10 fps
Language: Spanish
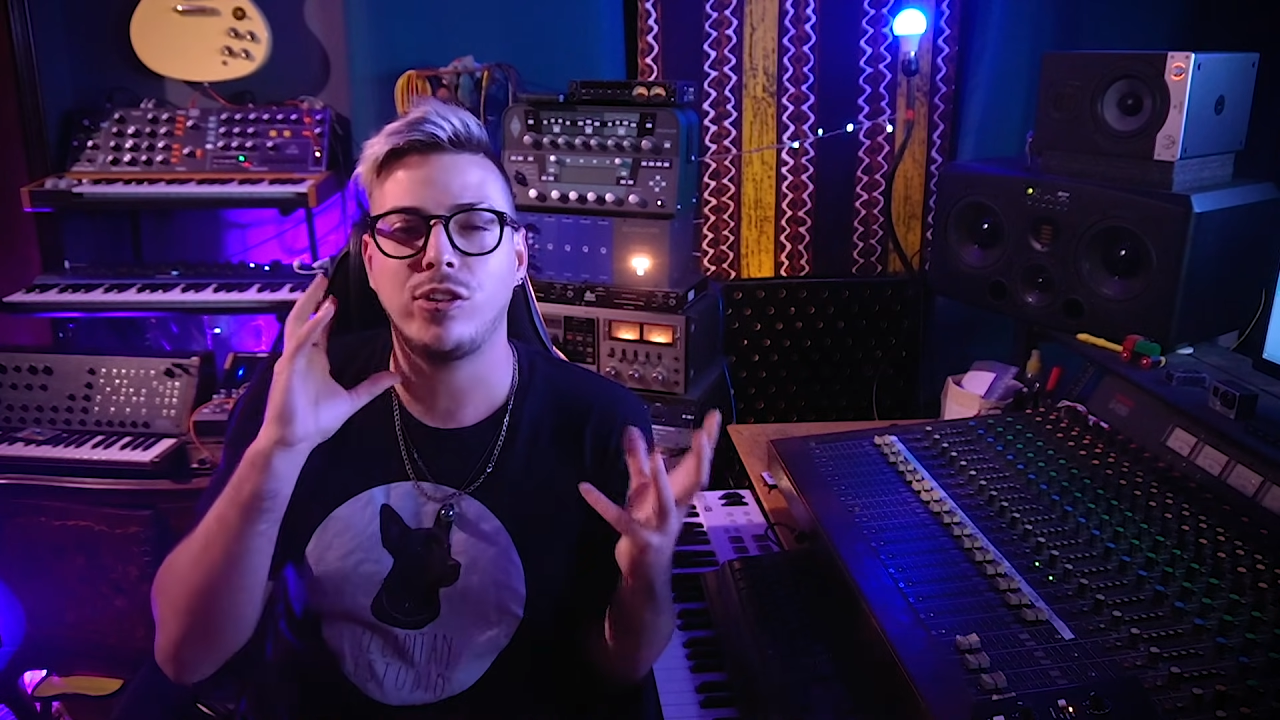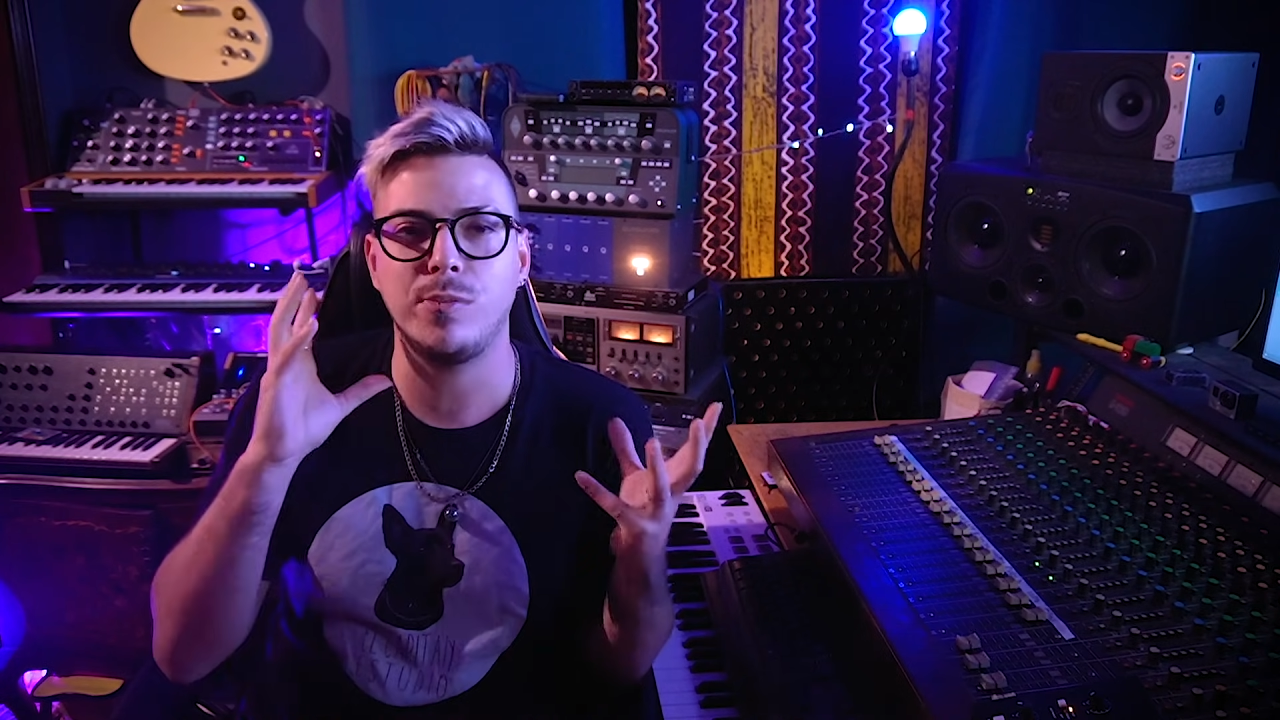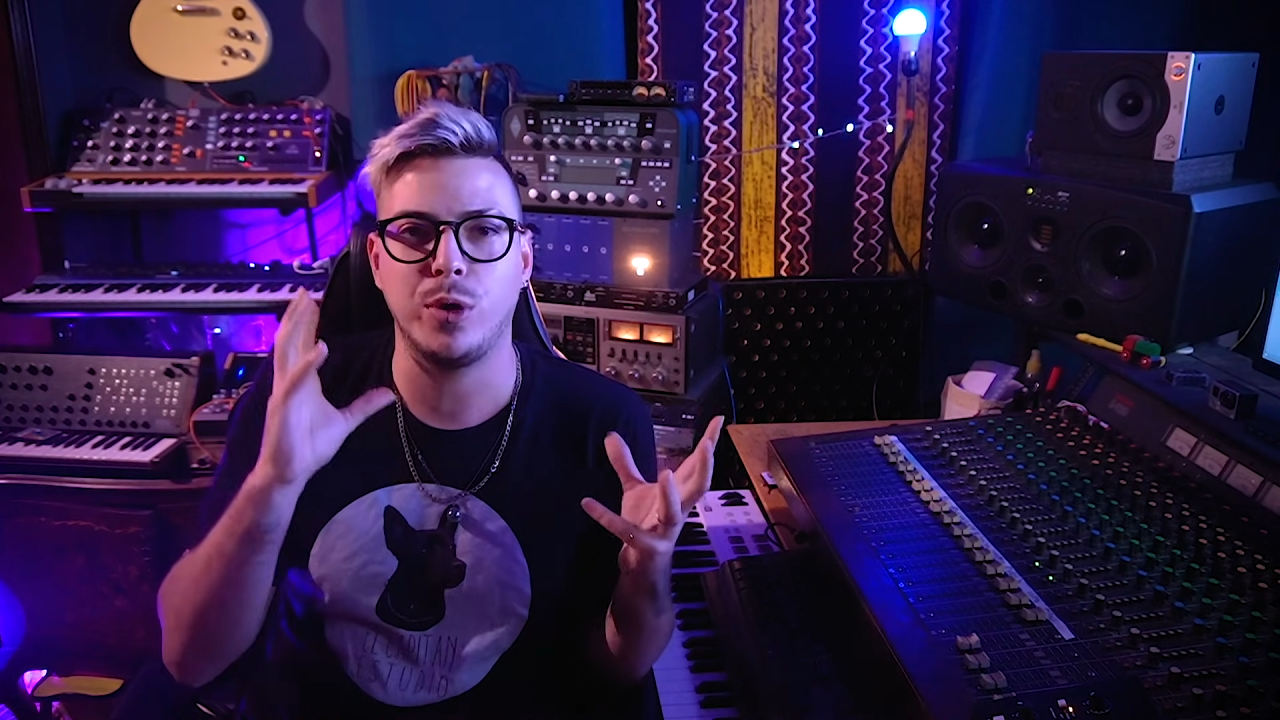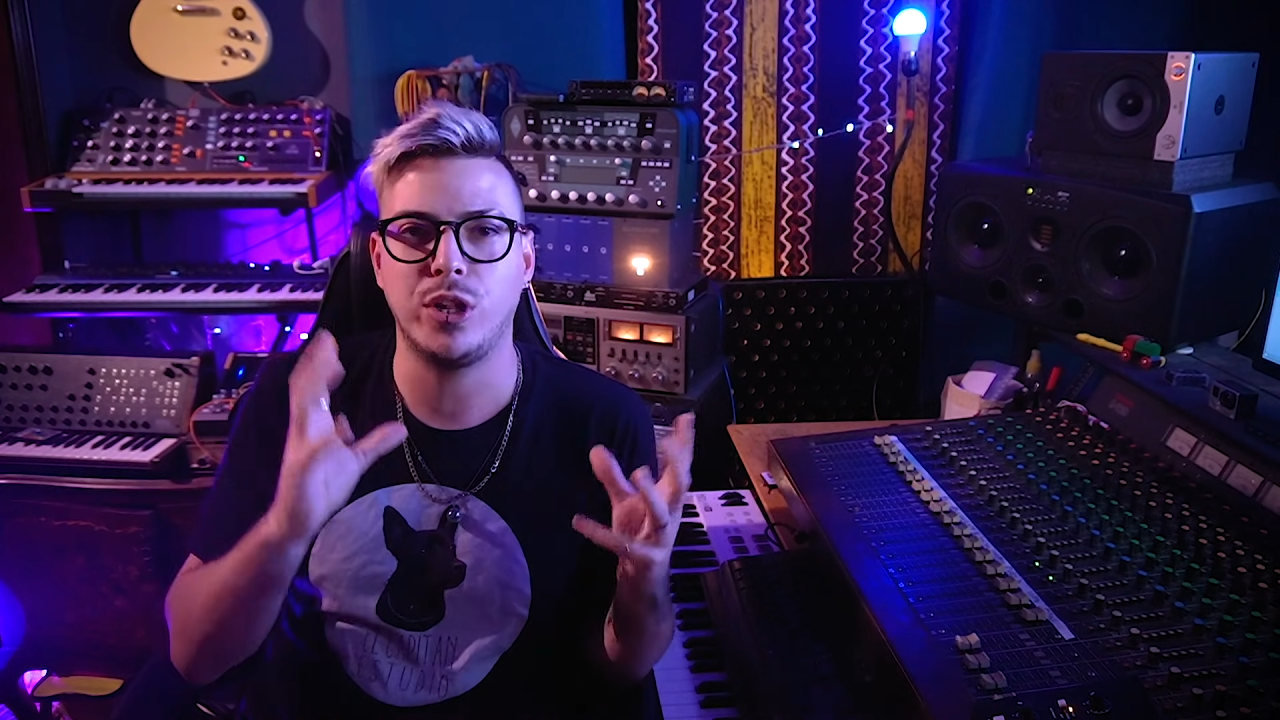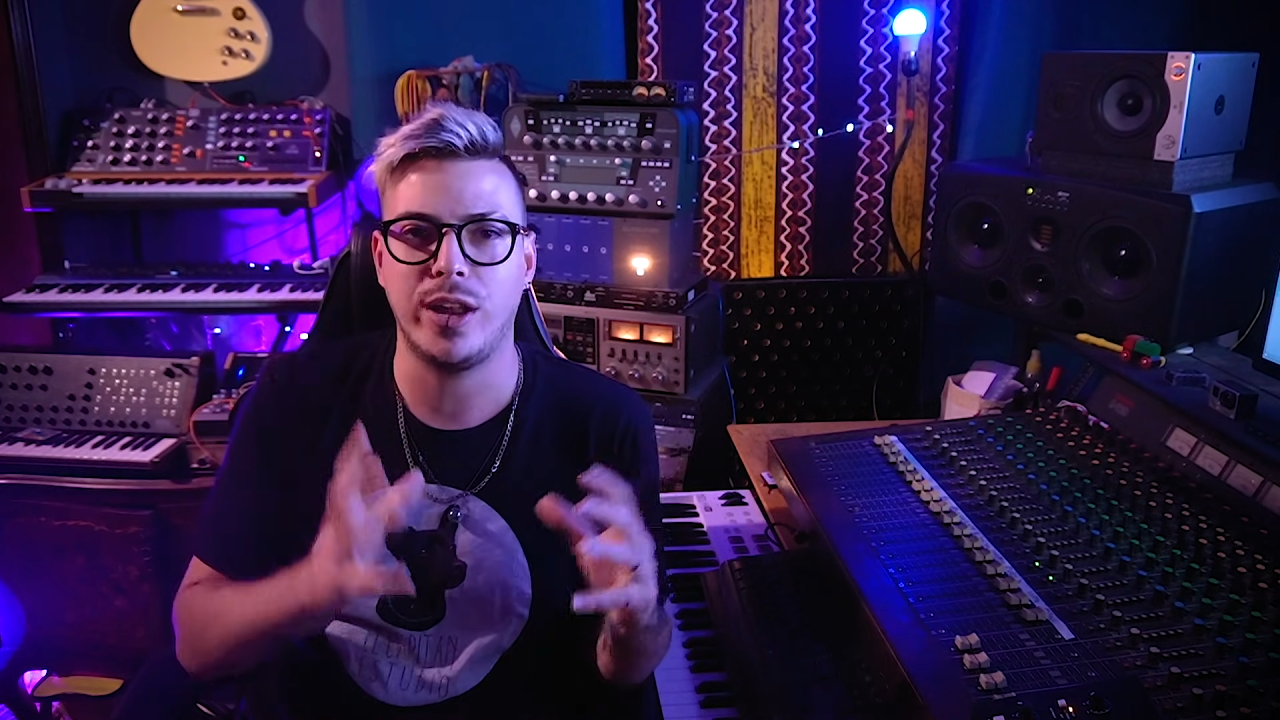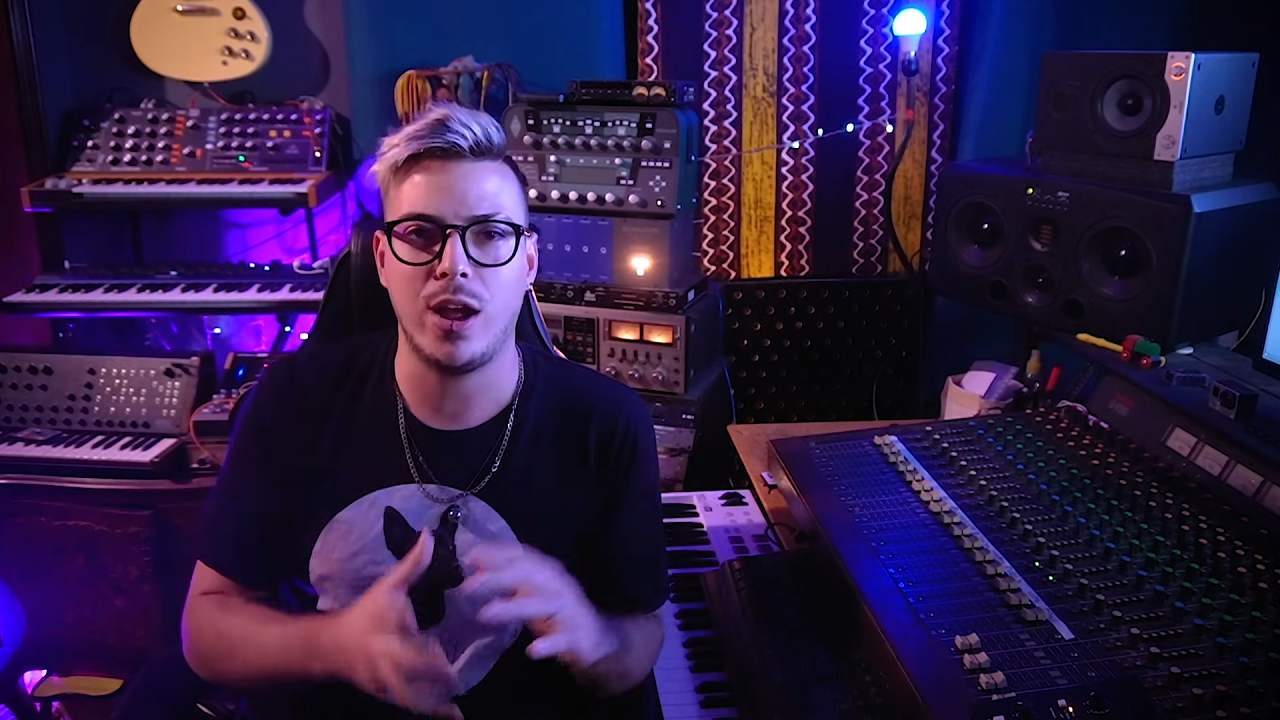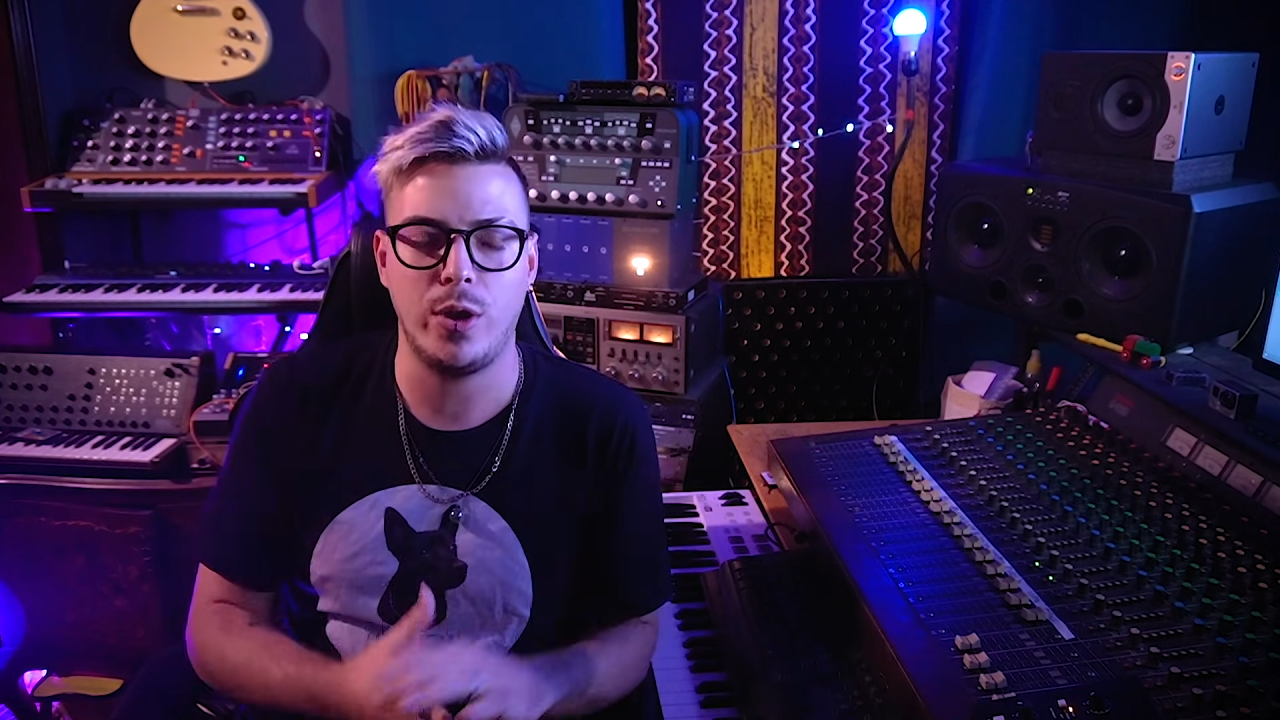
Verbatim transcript: se monitorea